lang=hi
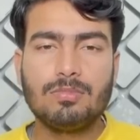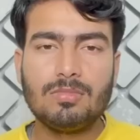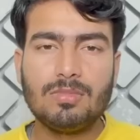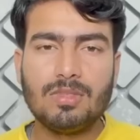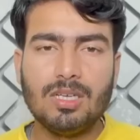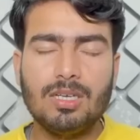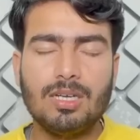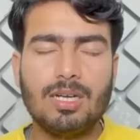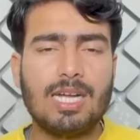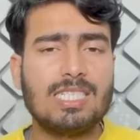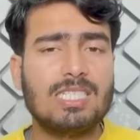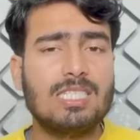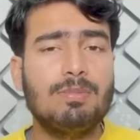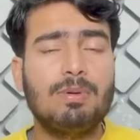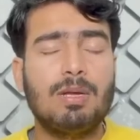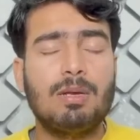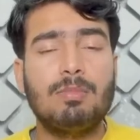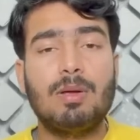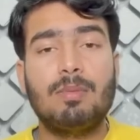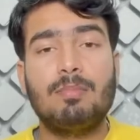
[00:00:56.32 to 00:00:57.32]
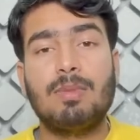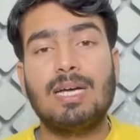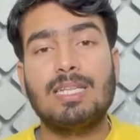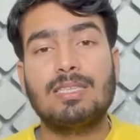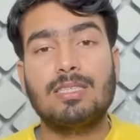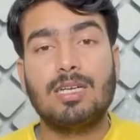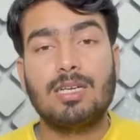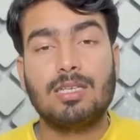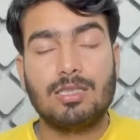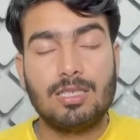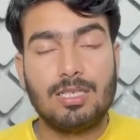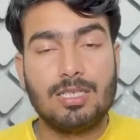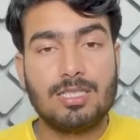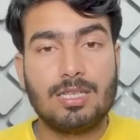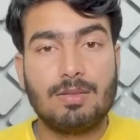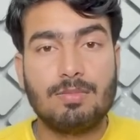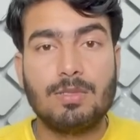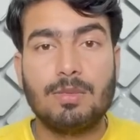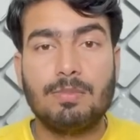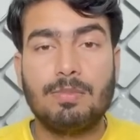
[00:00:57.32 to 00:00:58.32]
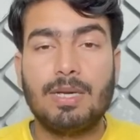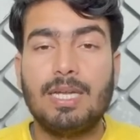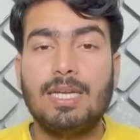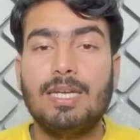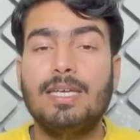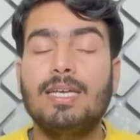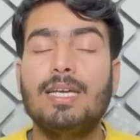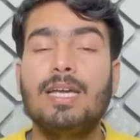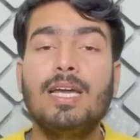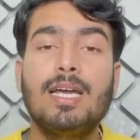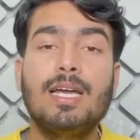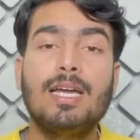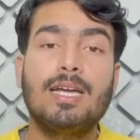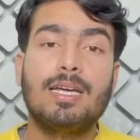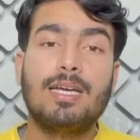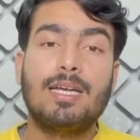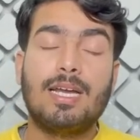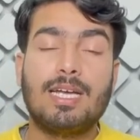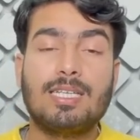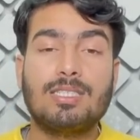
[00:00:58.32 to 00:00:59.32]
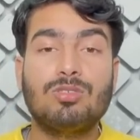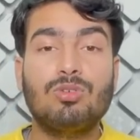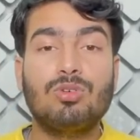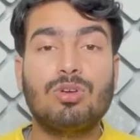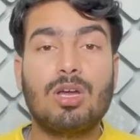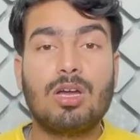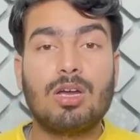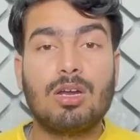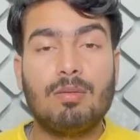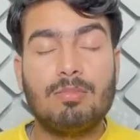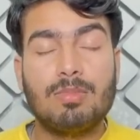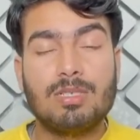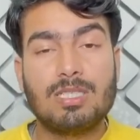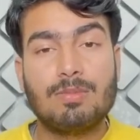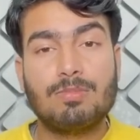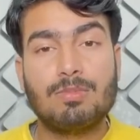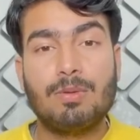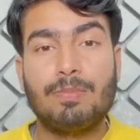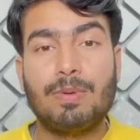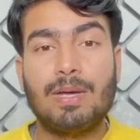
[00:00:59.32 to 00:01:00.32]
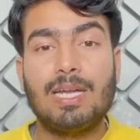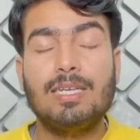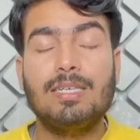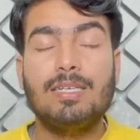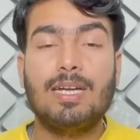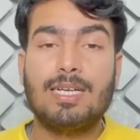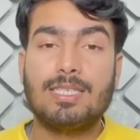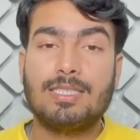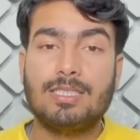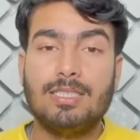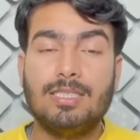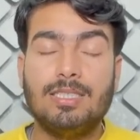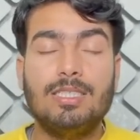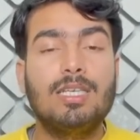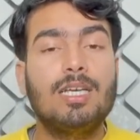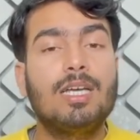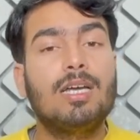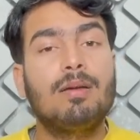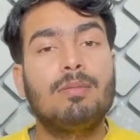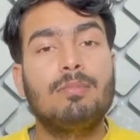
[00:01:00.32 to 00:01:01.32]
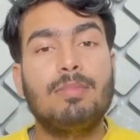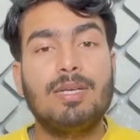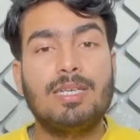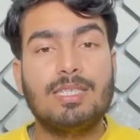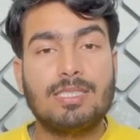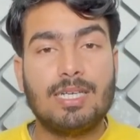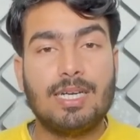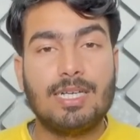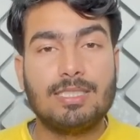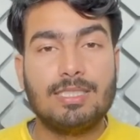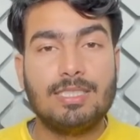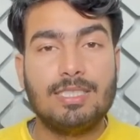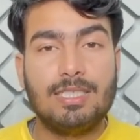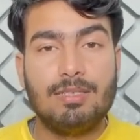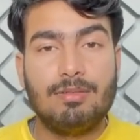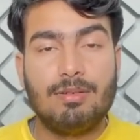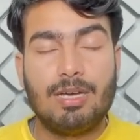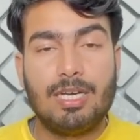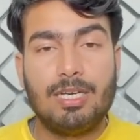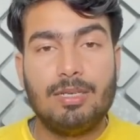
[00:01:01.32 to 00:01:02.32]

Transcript: राशिफल में हम बात करते हैं सबसे पहले राशियों के क्रम में सबसे पहली राशि मेष राशि के बारे